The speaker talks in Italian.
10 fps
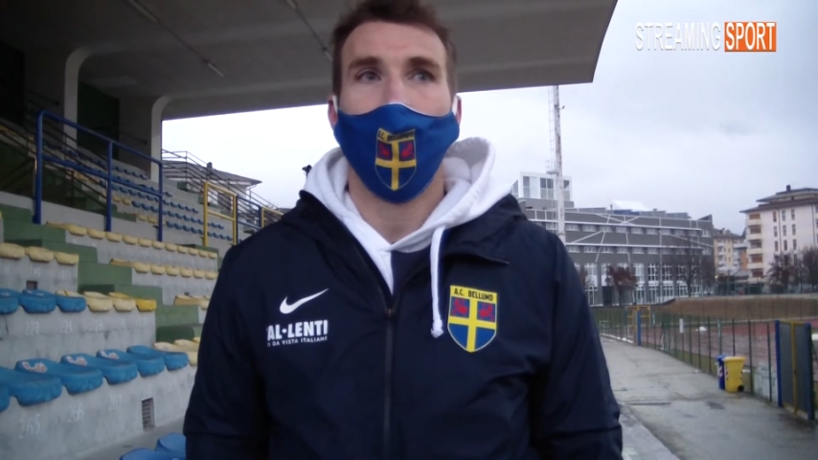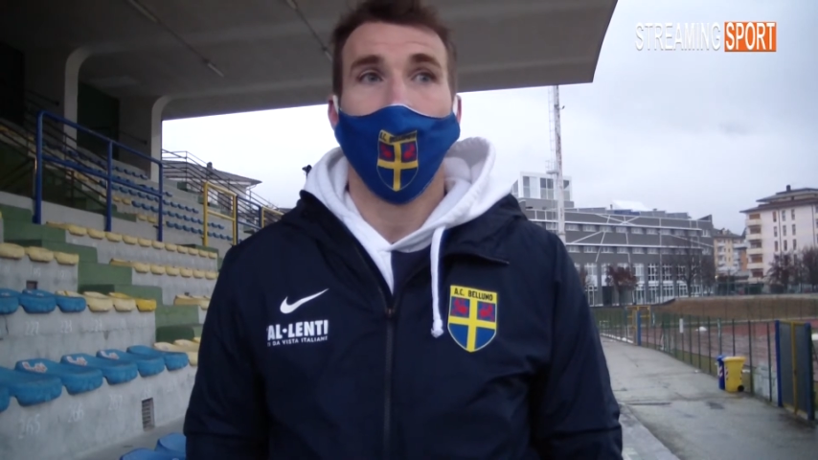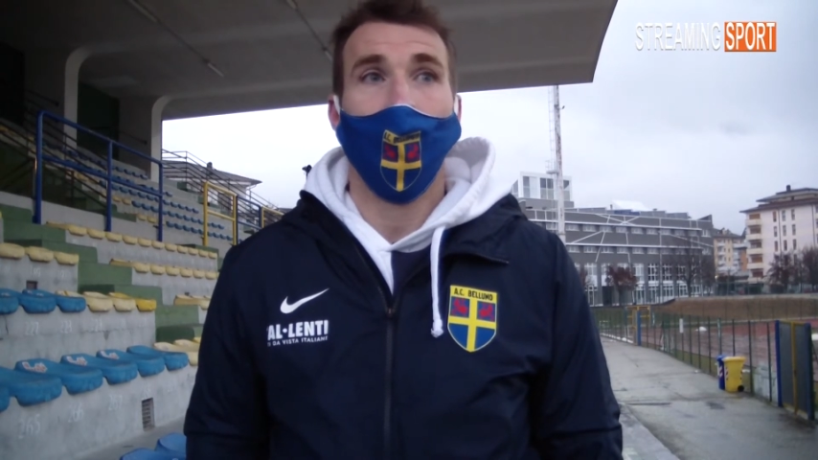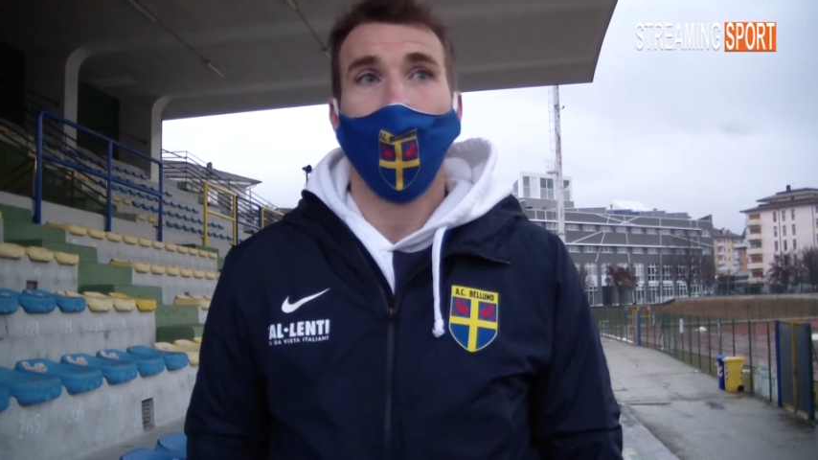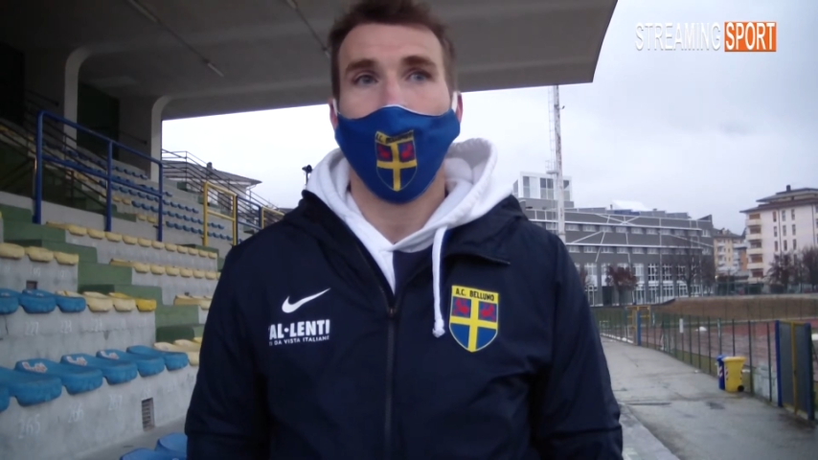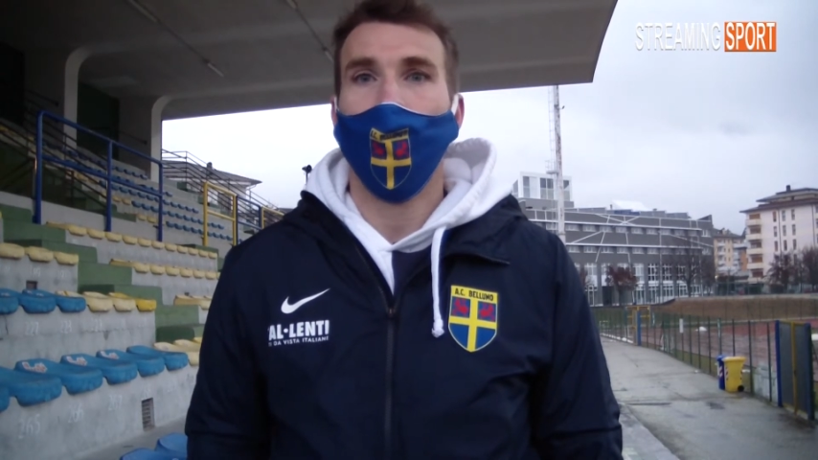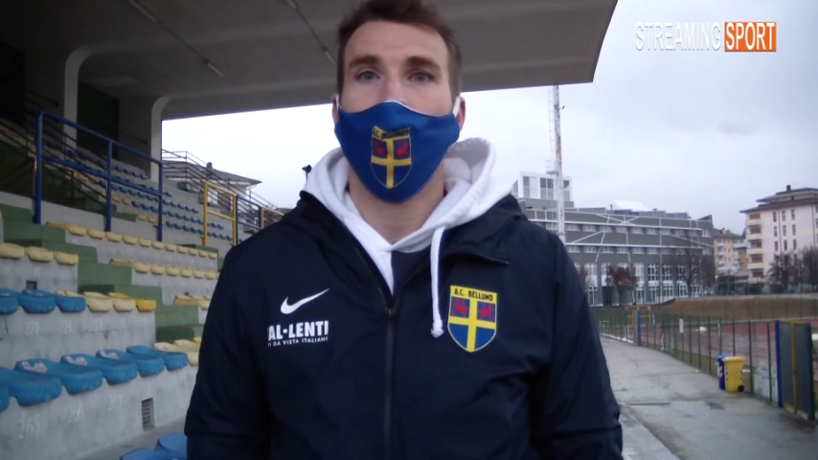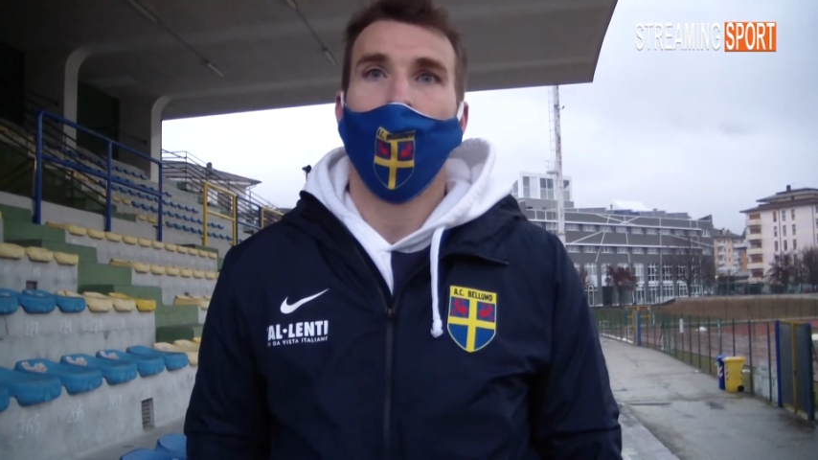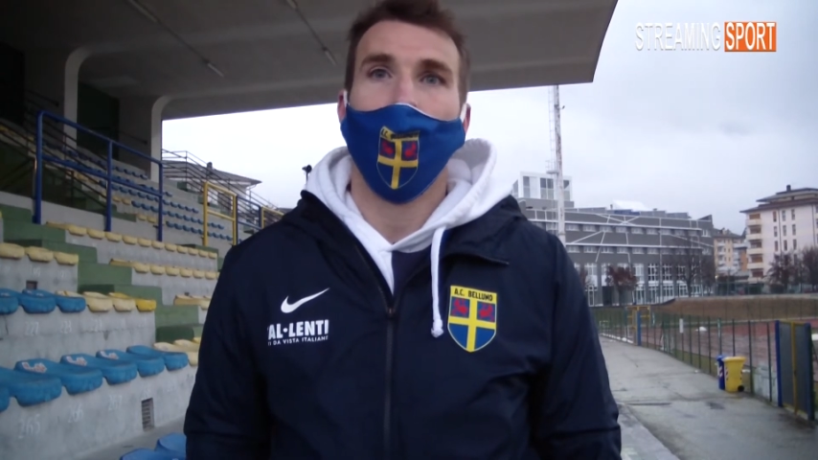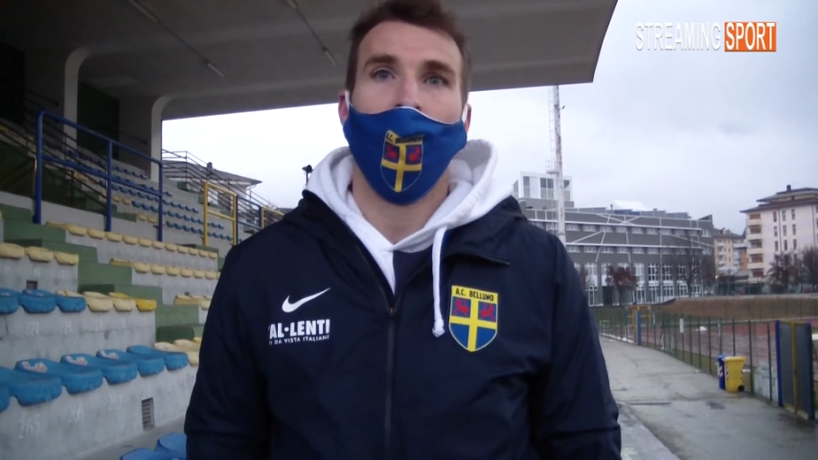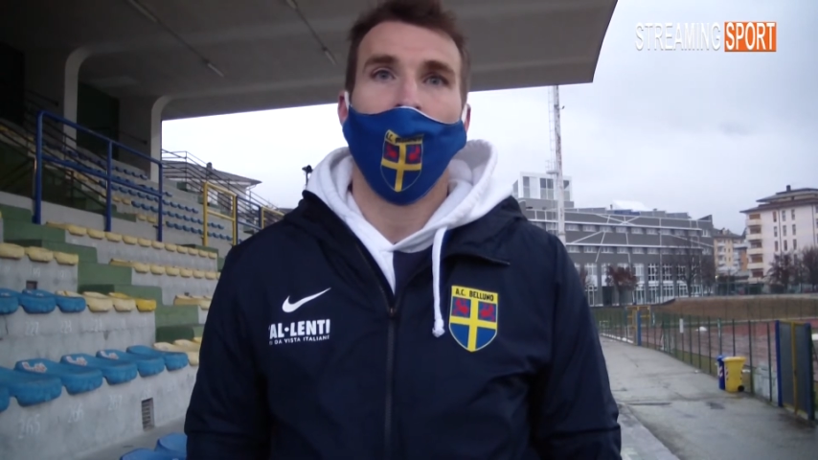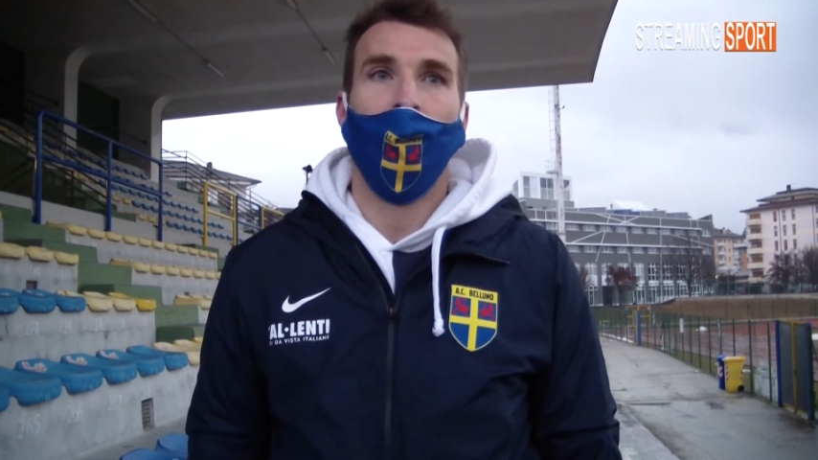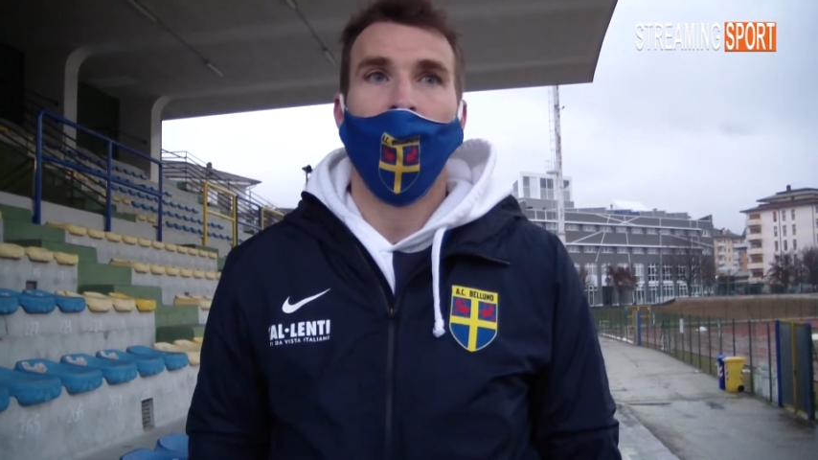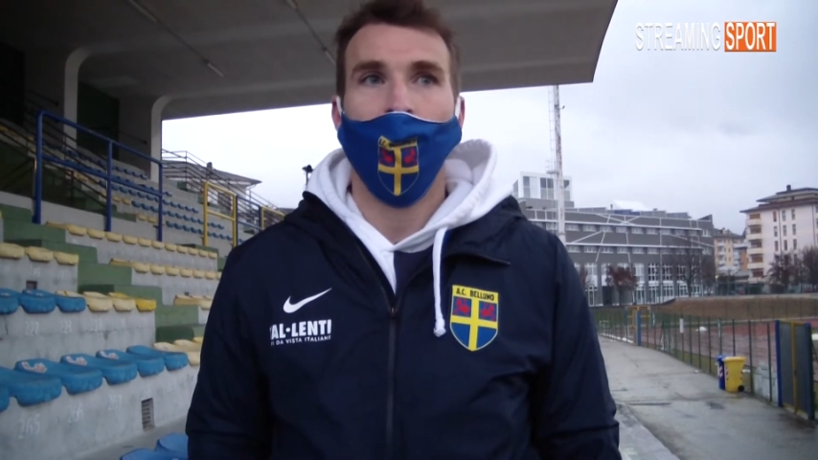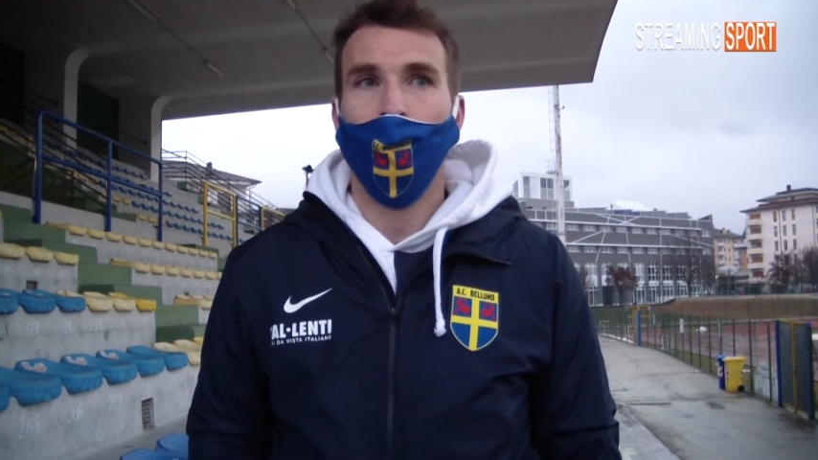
e niente, continuiamo ad andare avanti,